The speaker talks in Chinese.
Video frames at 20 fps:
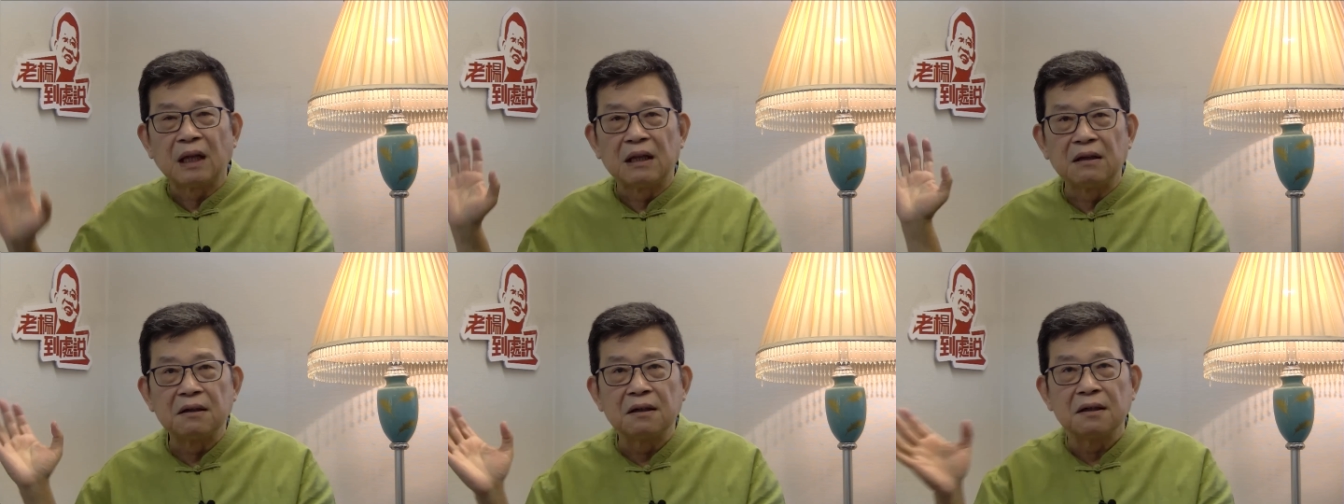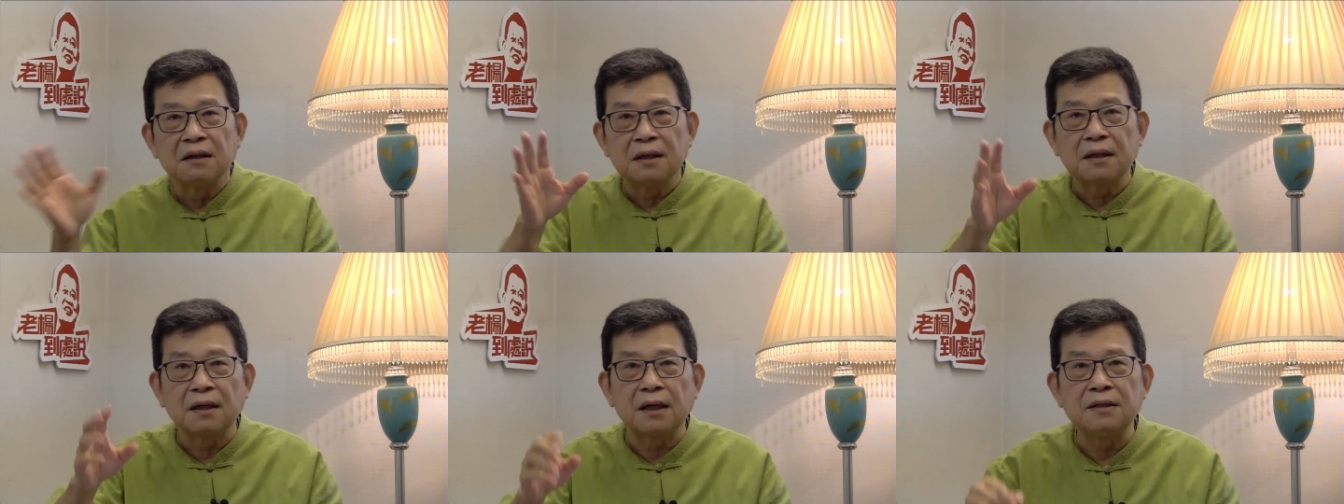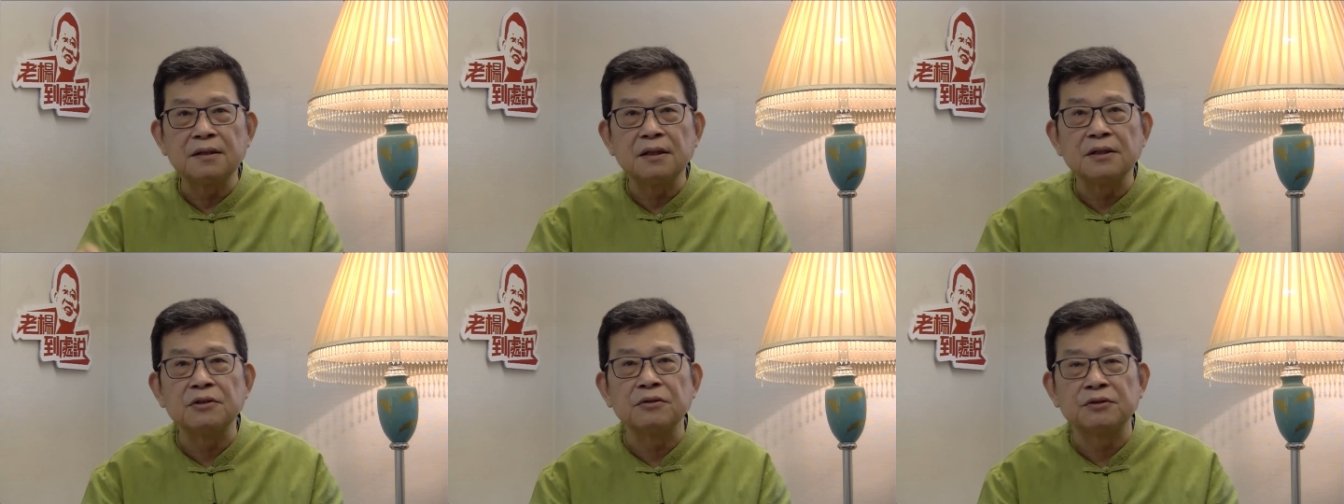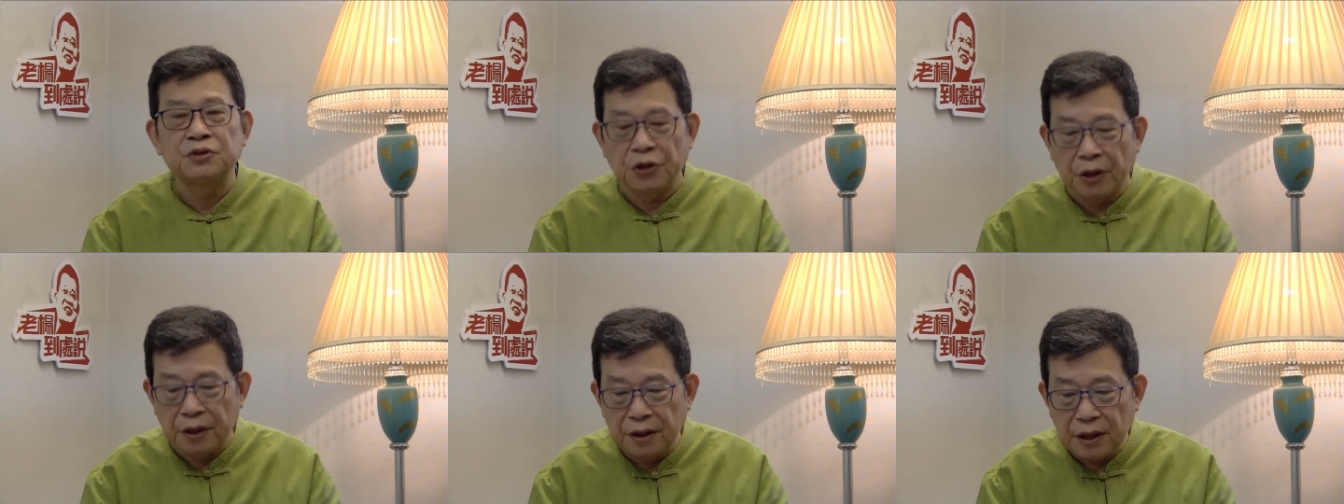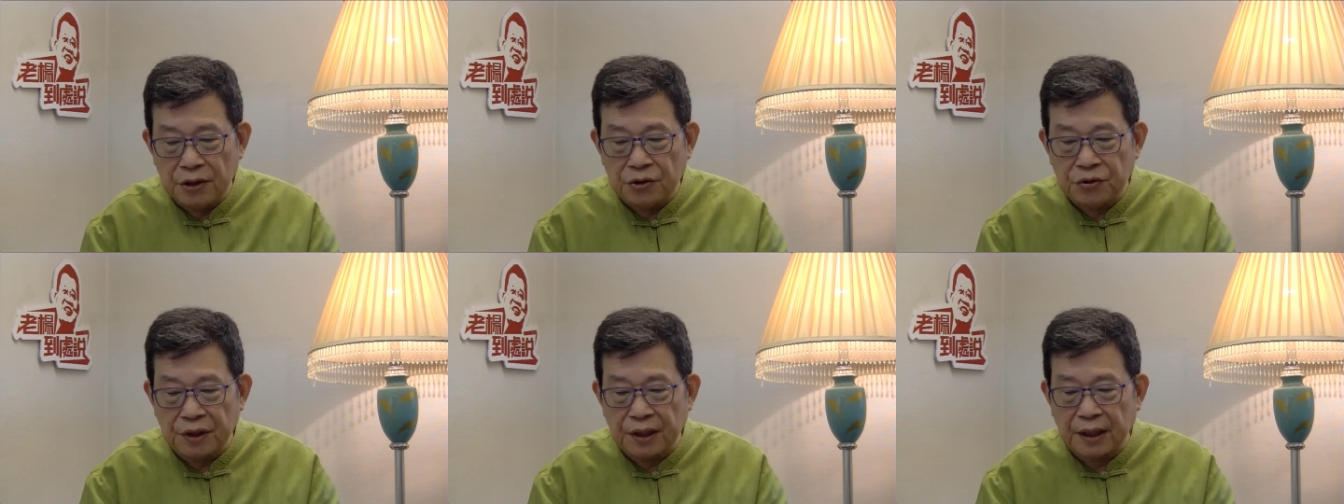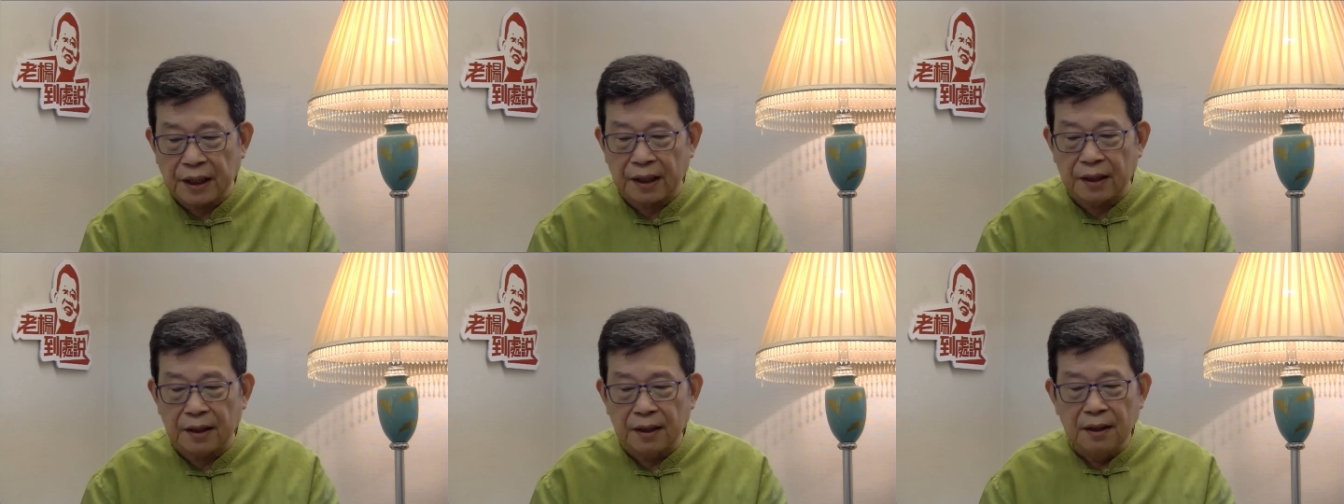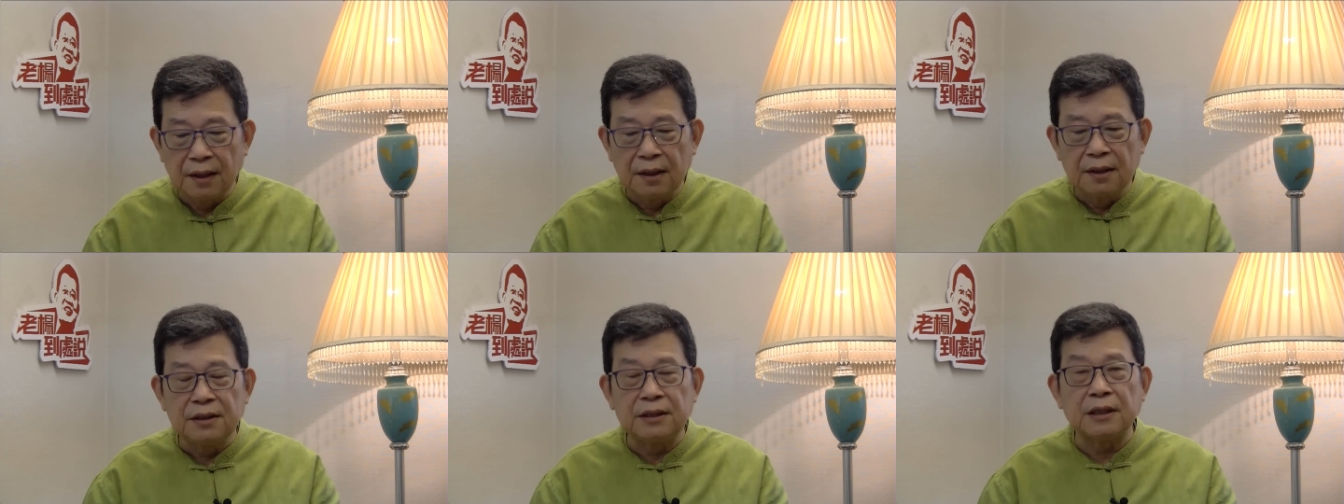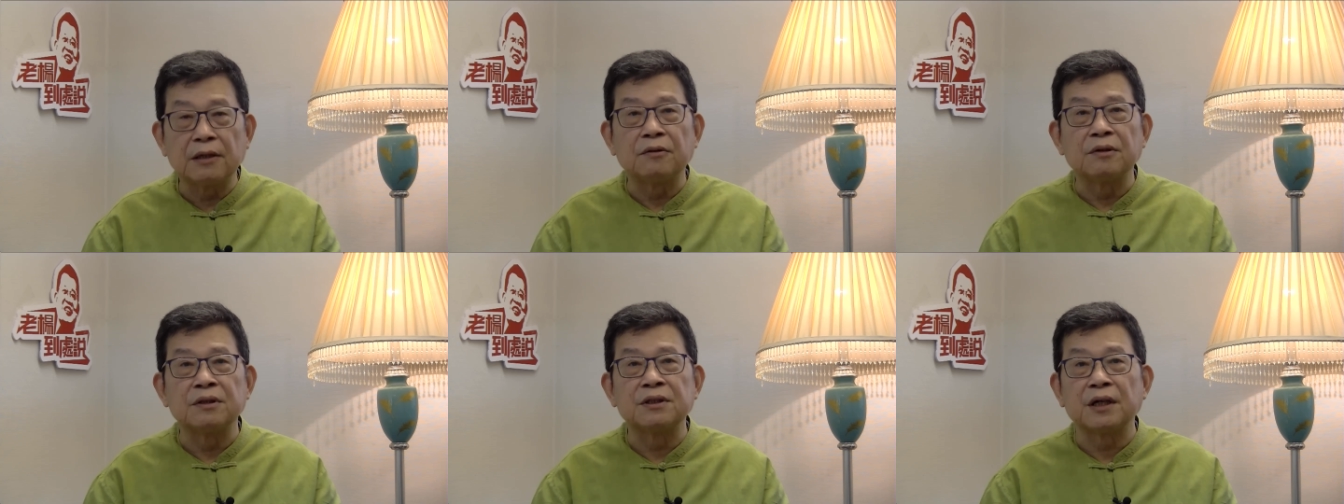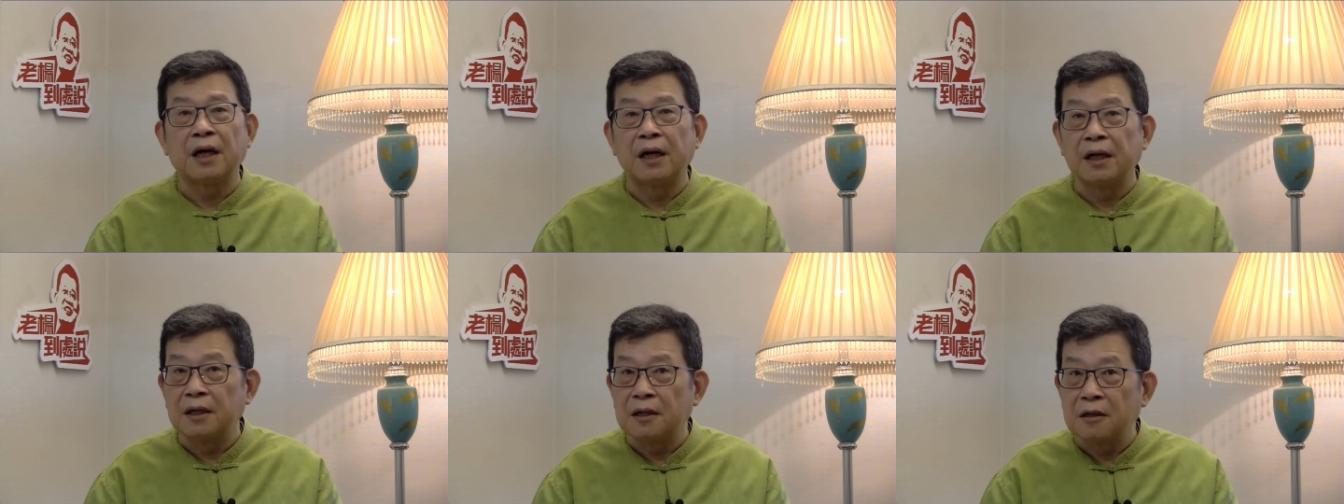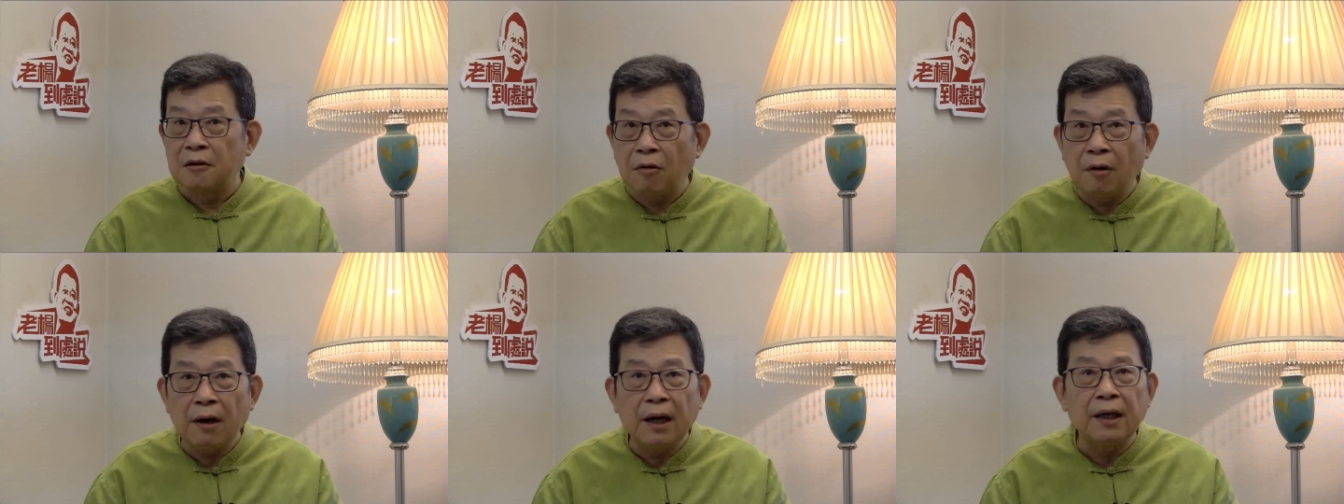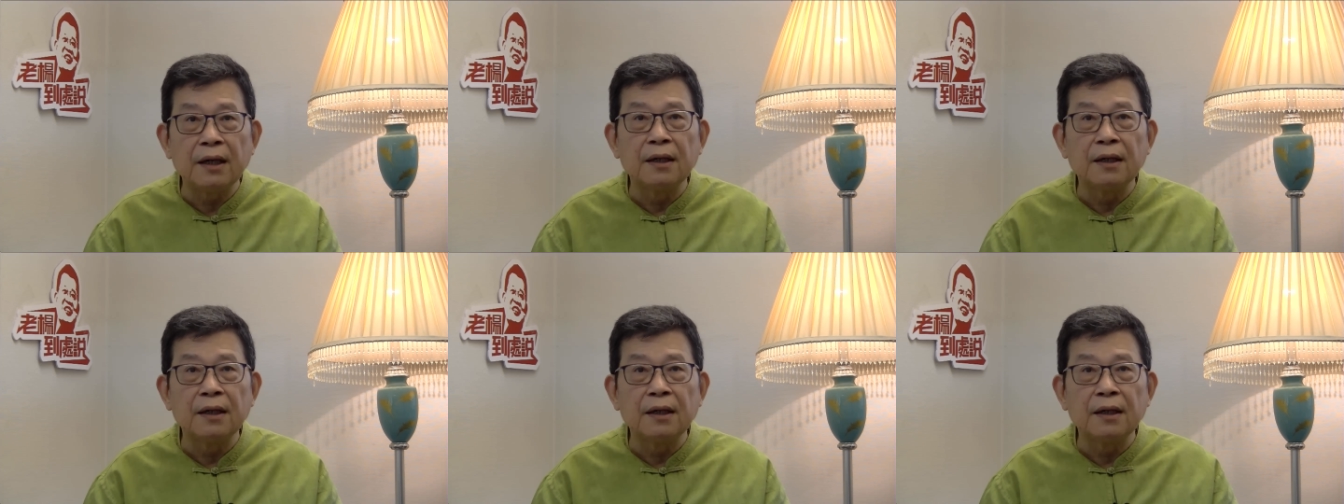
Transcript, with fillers: 跟着就全力追赶，结果是很快